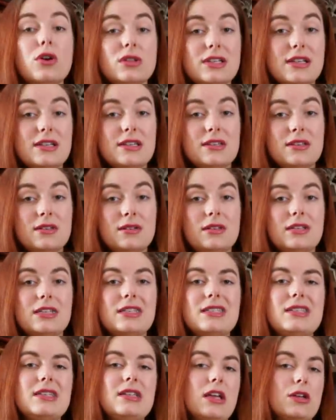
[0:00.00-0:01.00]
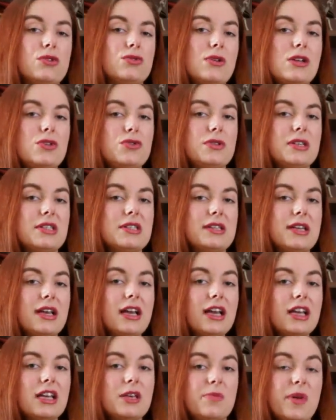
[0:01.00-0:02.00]
Ali. Ici, il y a un duel
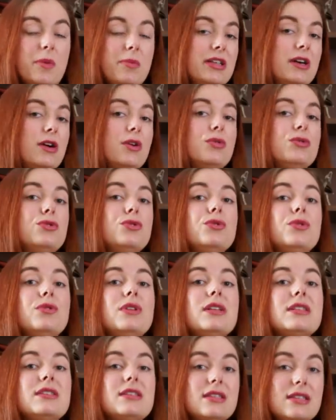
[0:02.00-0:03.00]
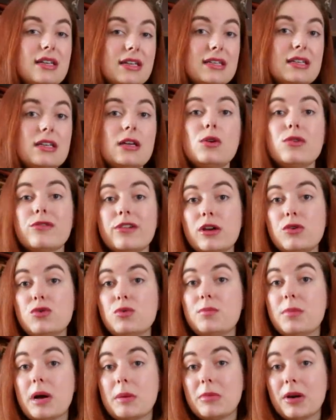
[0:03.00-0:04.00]
judiciaire qui permettra au dieu de décider qui est le vrai
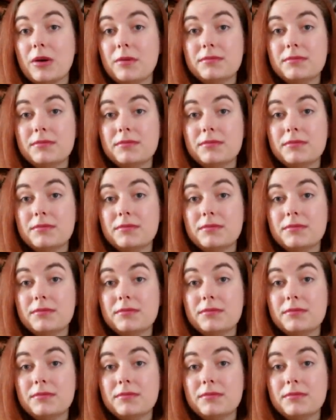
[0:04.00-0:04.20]
coupable.